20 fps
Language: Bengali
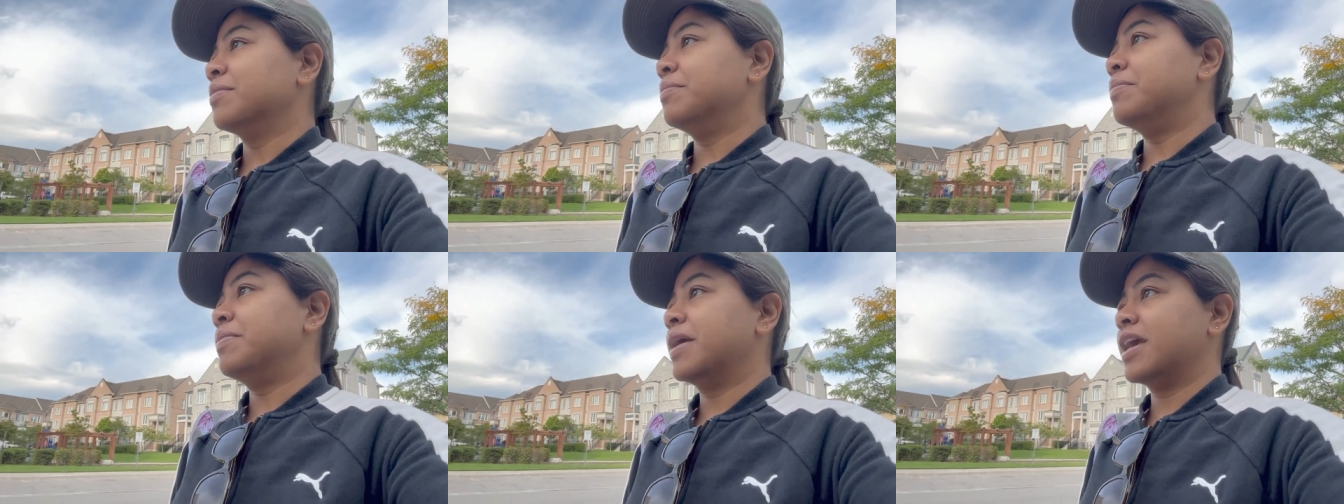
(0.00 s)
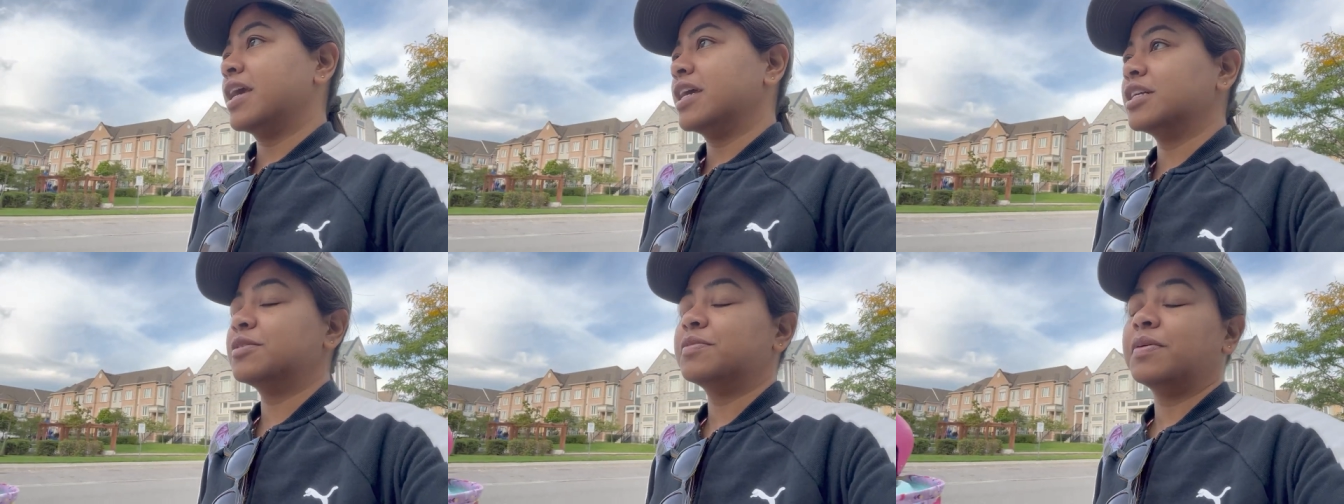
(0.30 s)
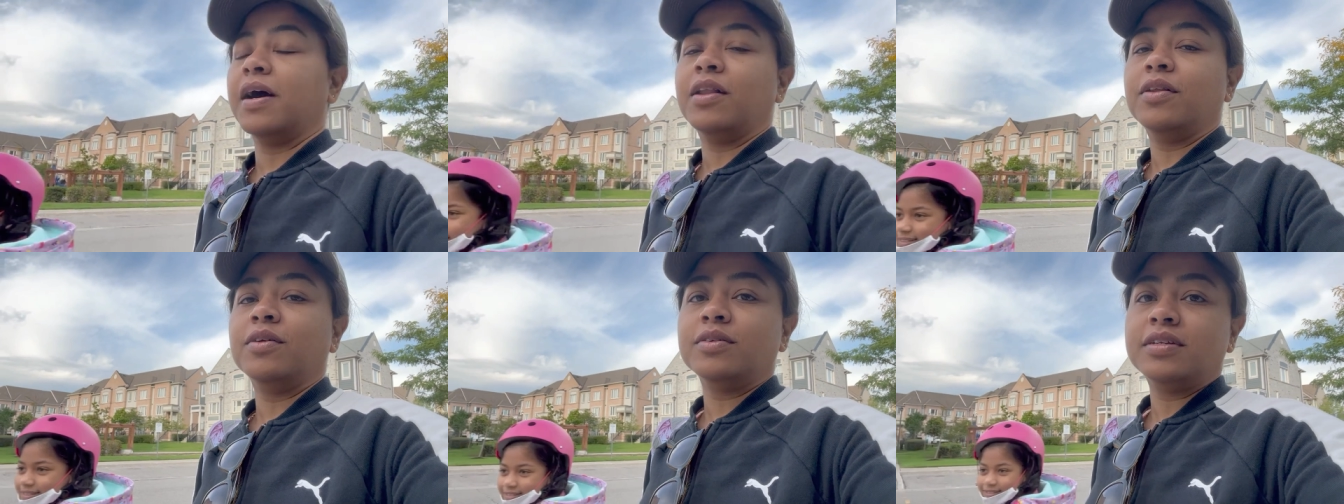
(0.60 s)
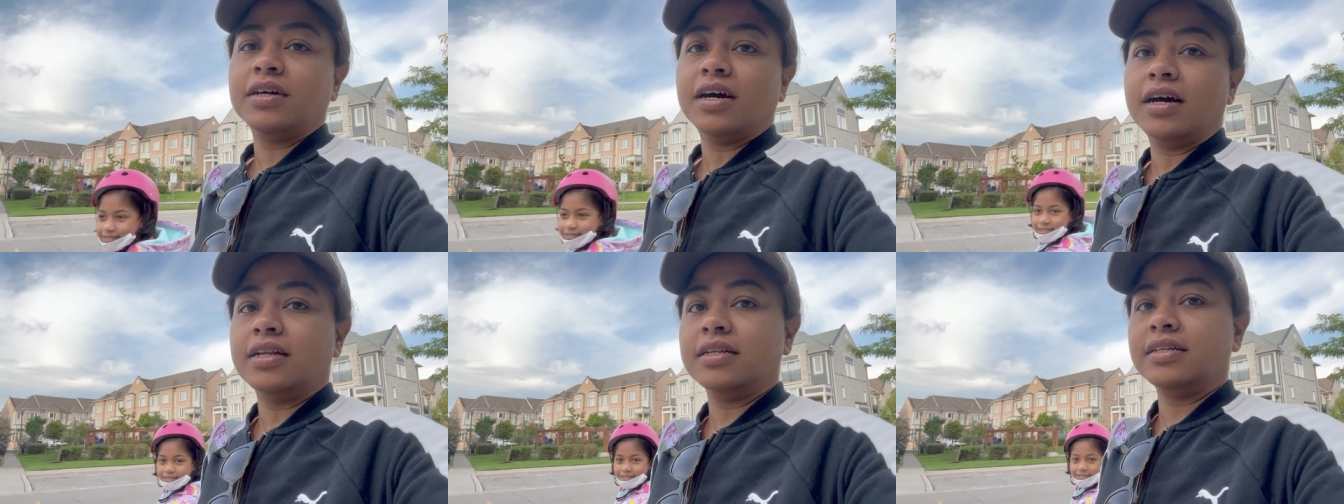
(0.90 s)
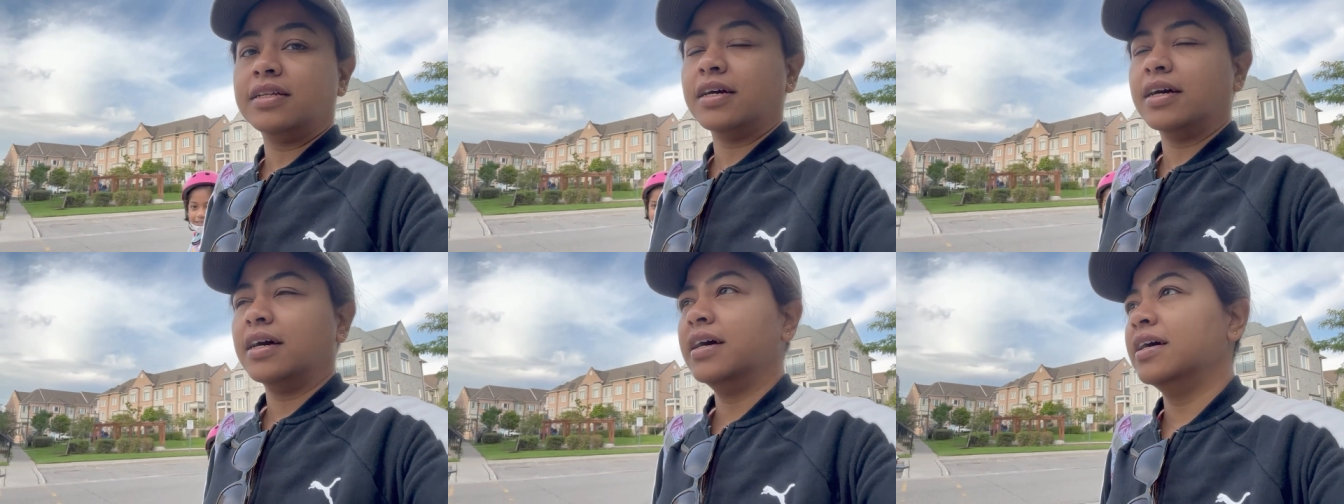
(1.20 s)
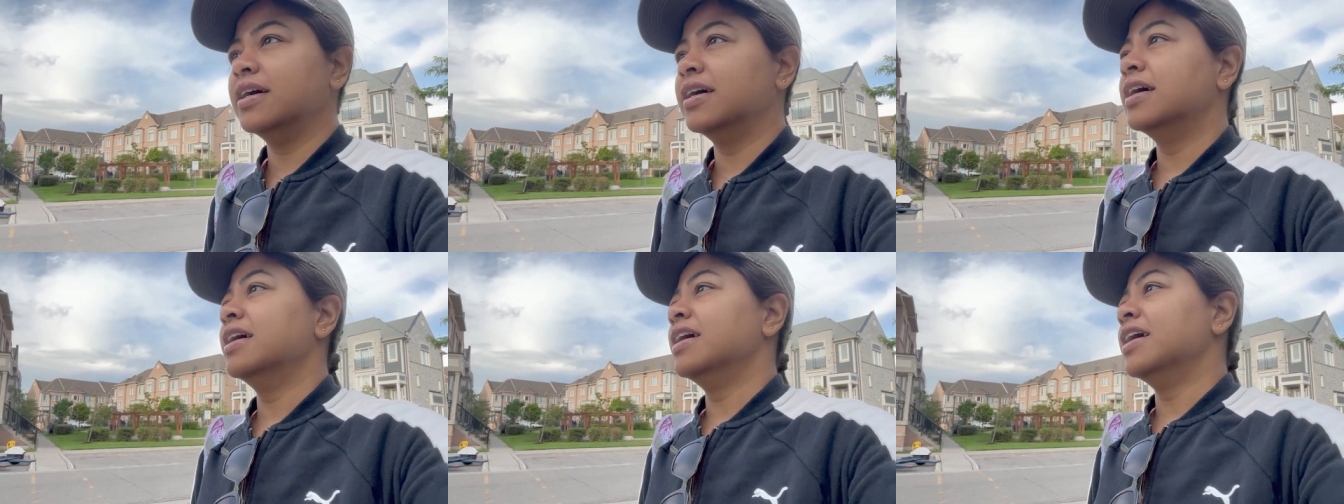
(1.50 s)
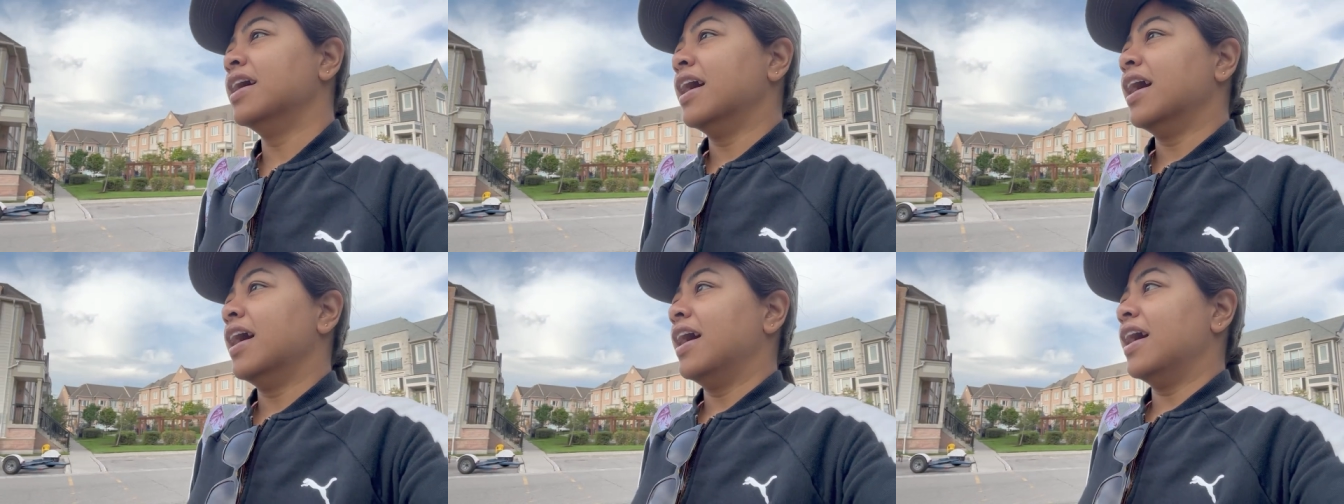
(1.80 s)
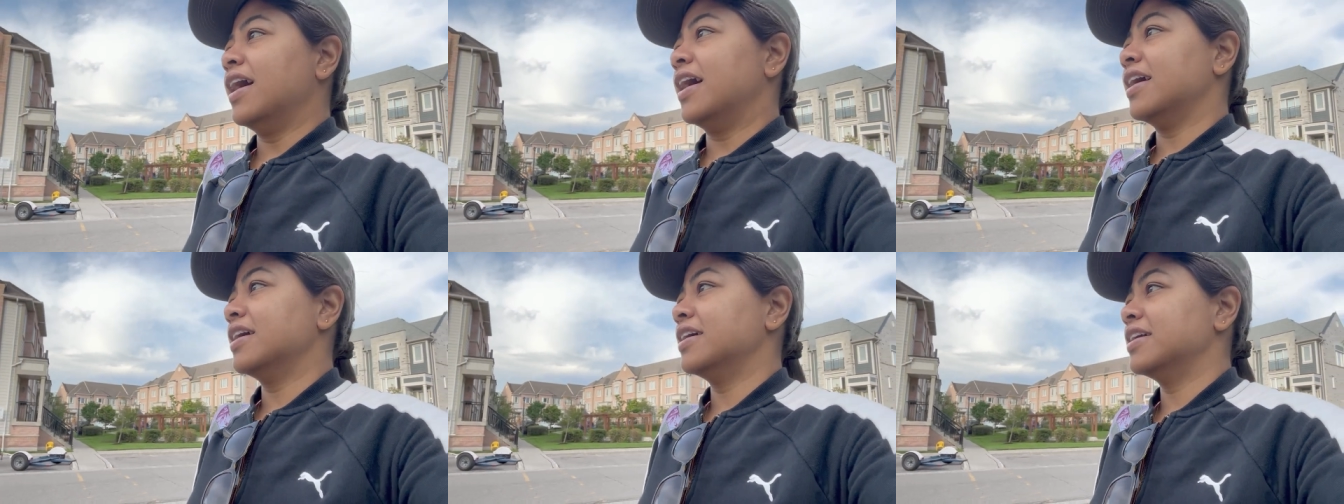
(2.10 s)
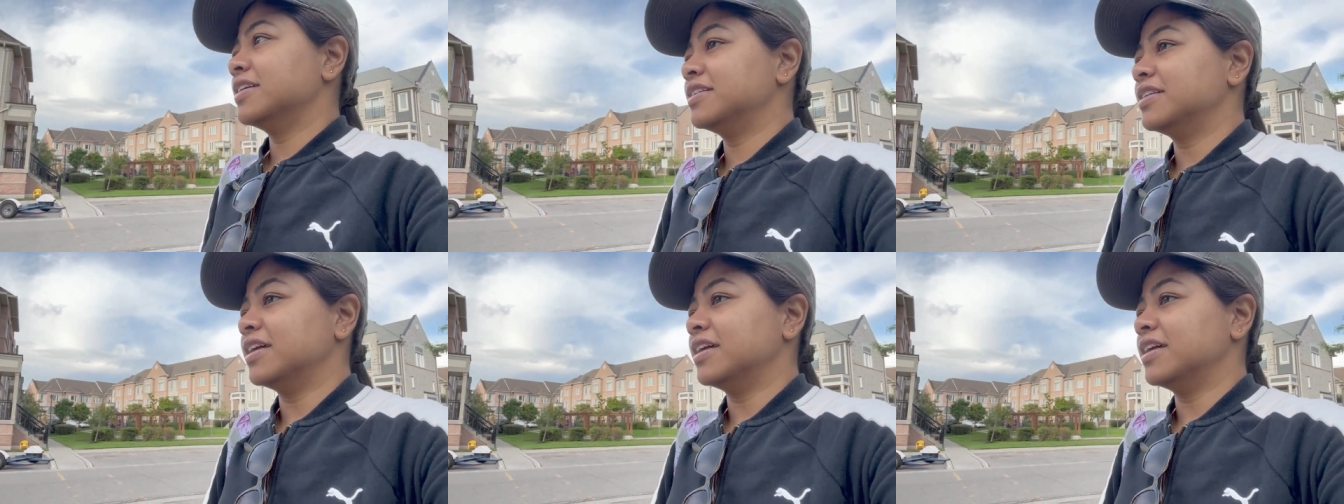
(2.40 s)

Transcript: বেশ ভালো ঠান্ডা আর